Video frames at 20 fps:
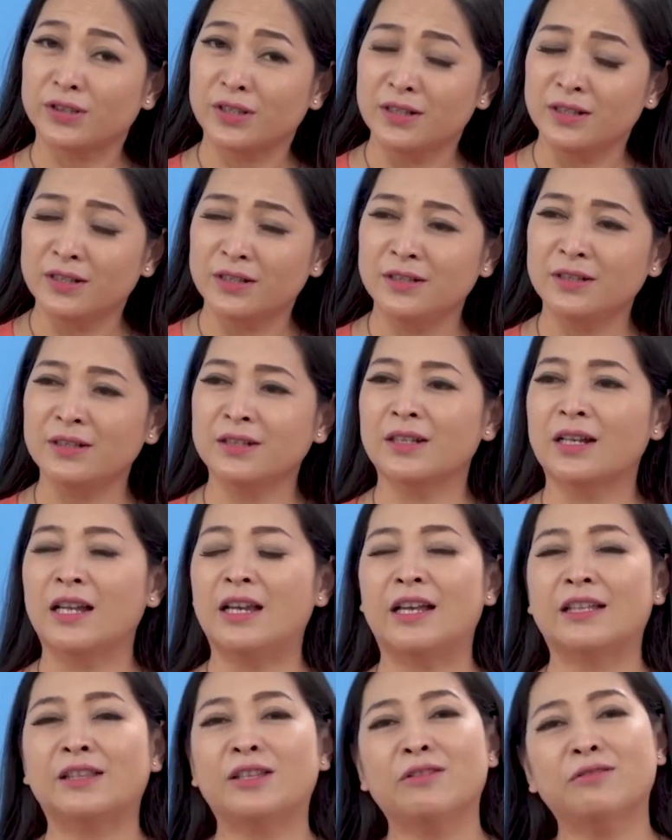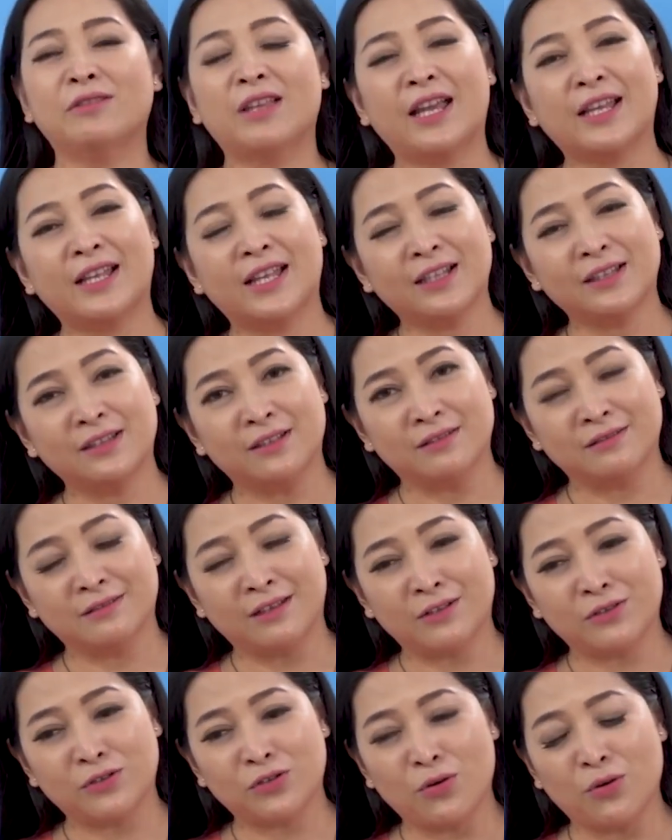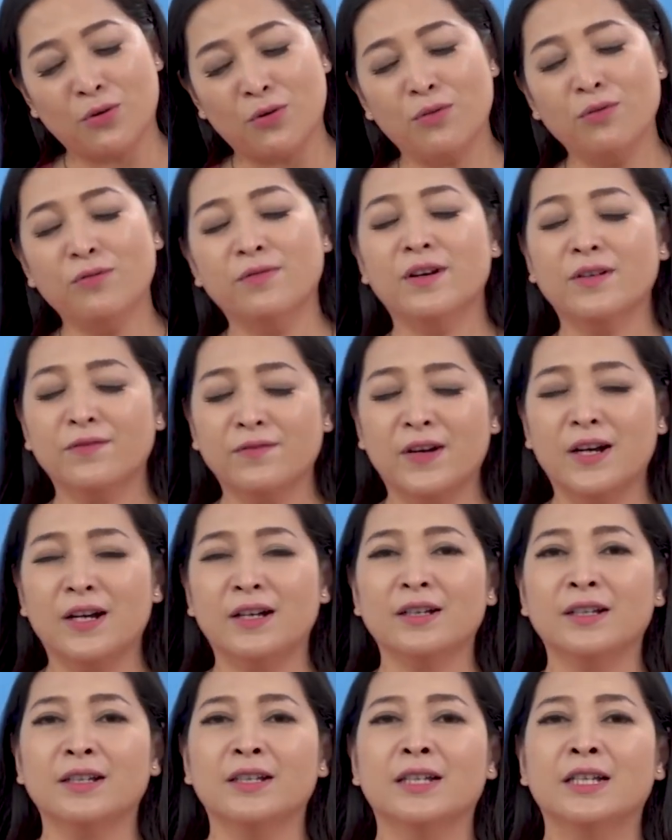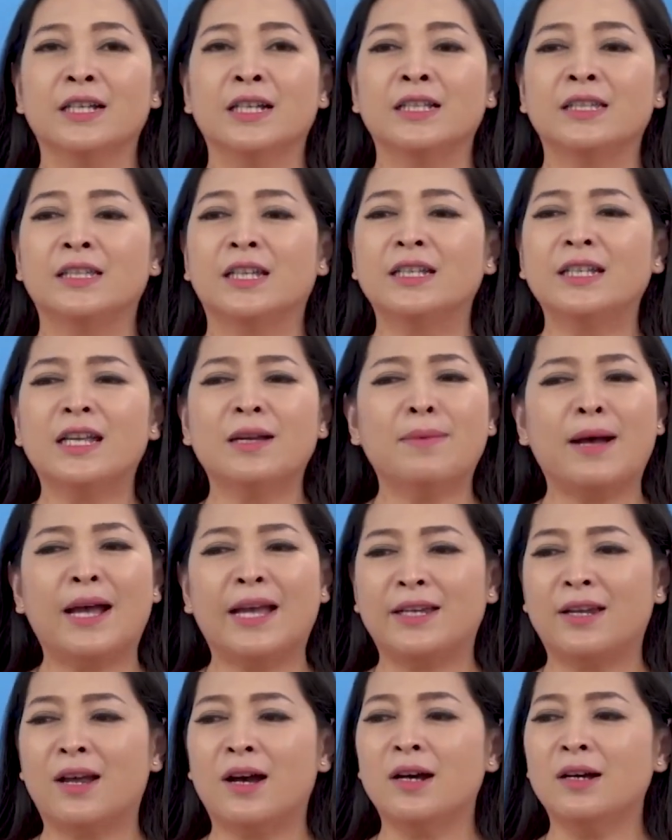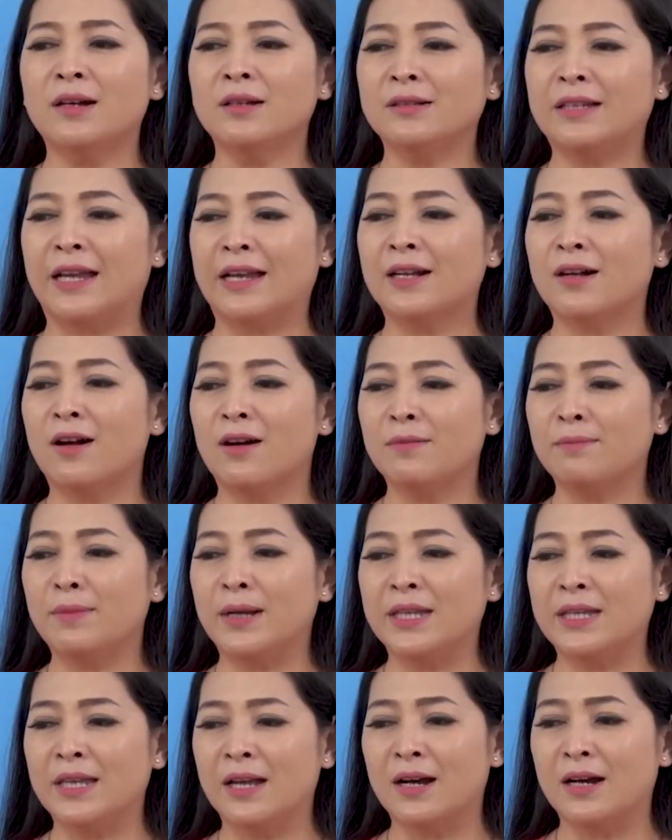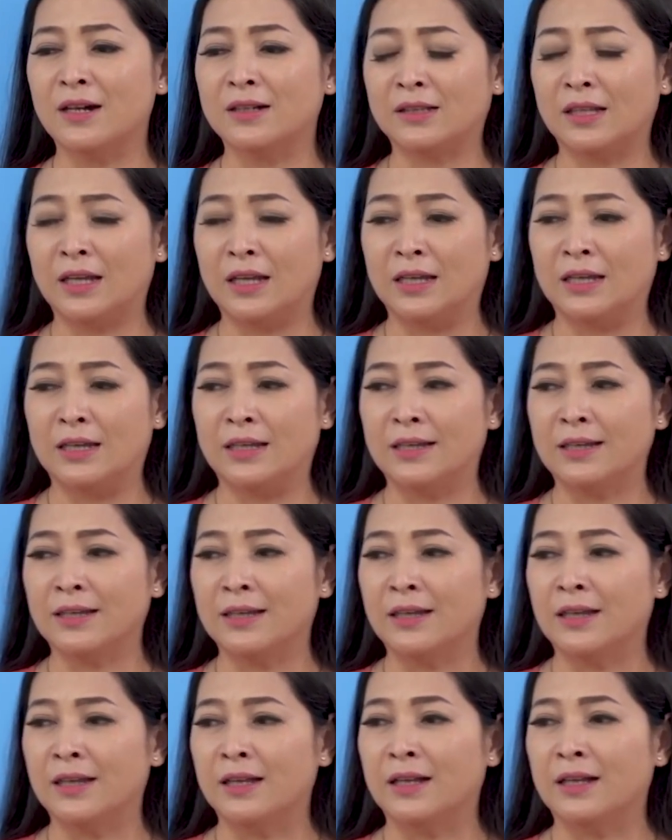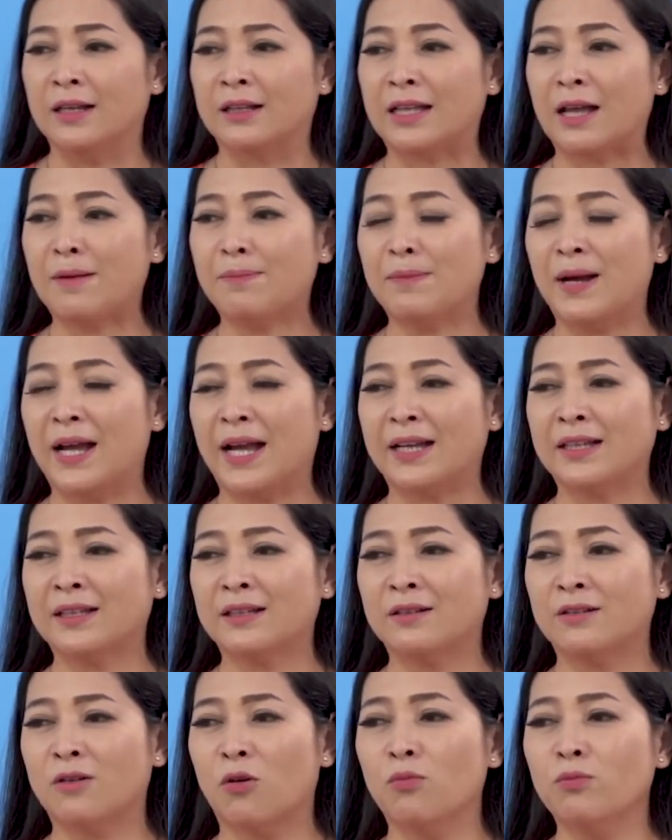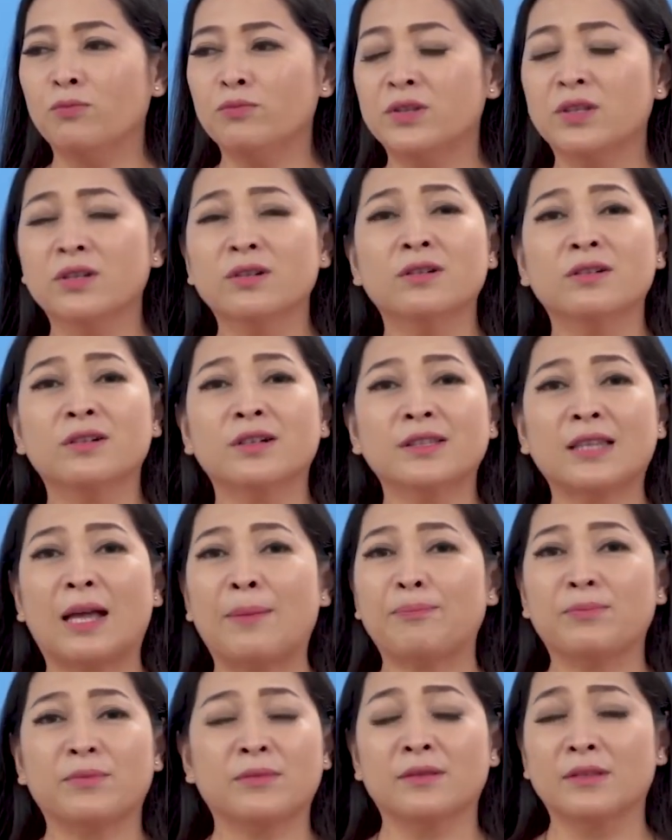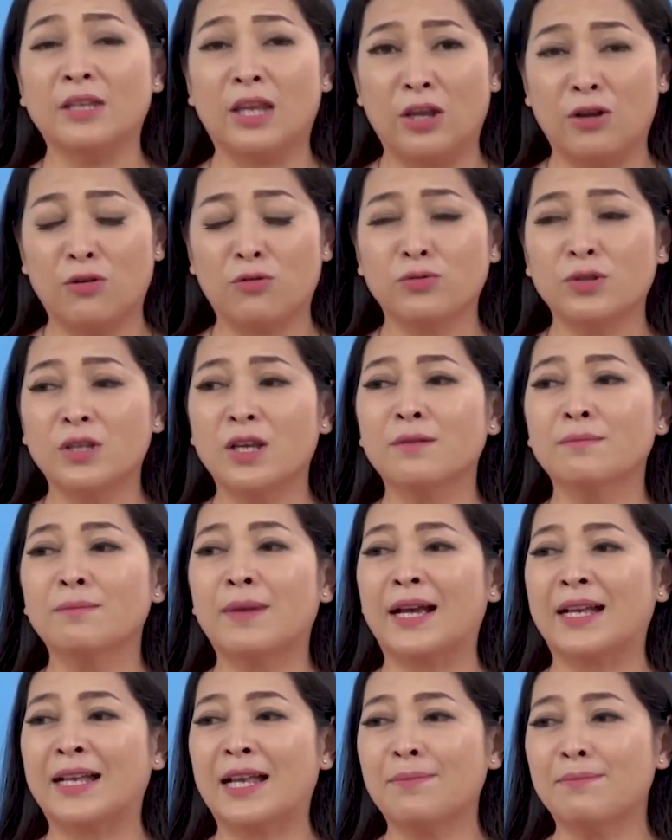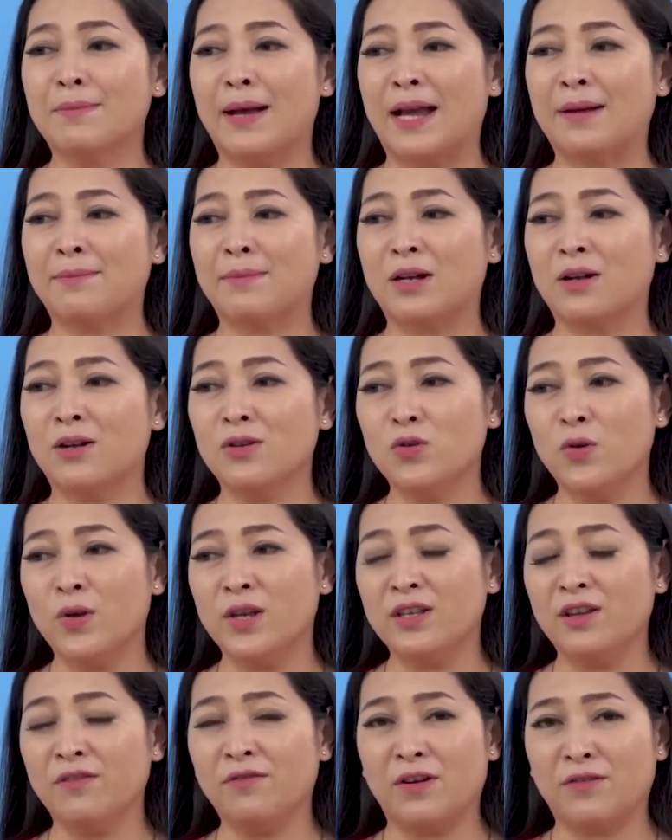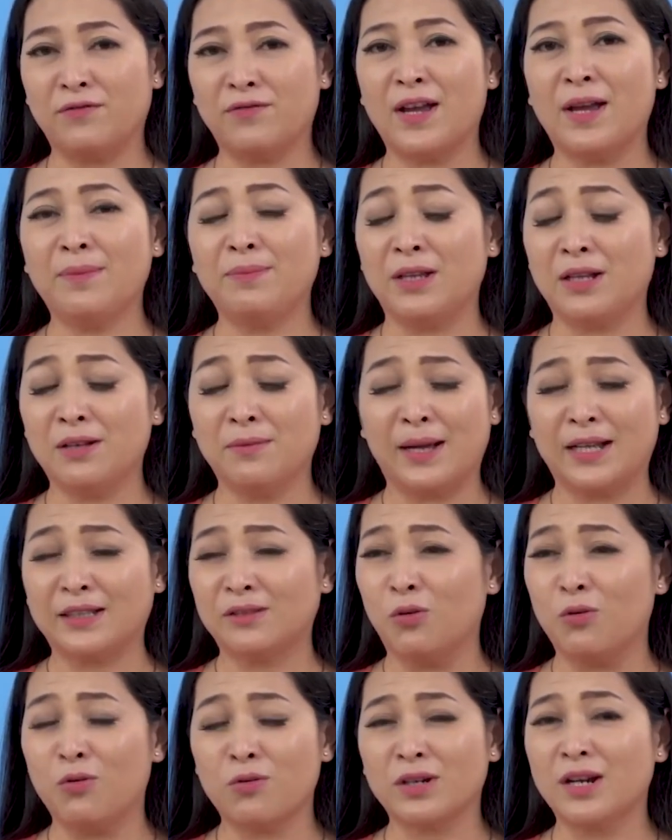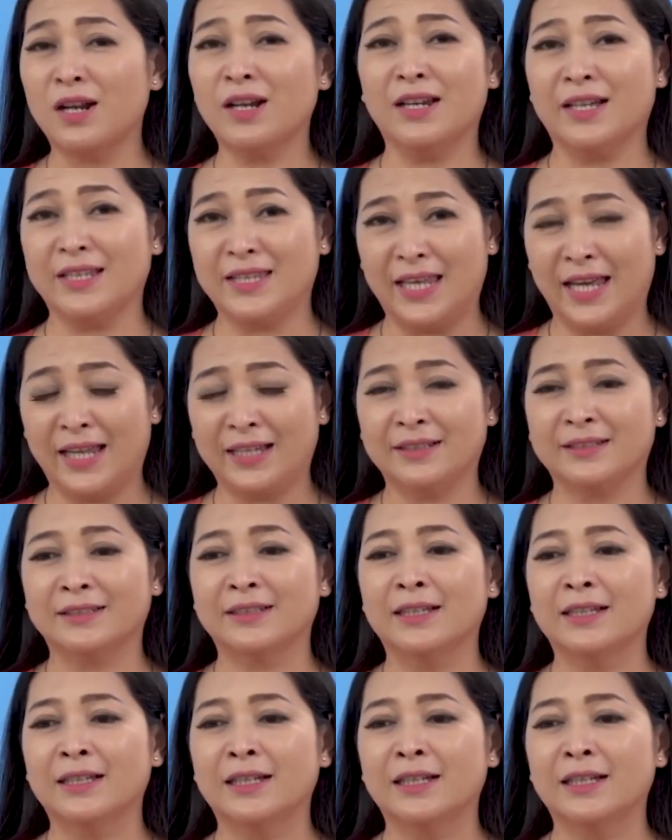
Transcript: Sư, hay là Tiêu Tai Cát Tường Thần Chú, vân vân. Những cái bài đó trẻ con bây giờ thì các bạn cũng chưa có tập nhiều, nhưng mà các bạn mà có duyên với Phật Pháp thì các bạn thuộc rất là nhanh.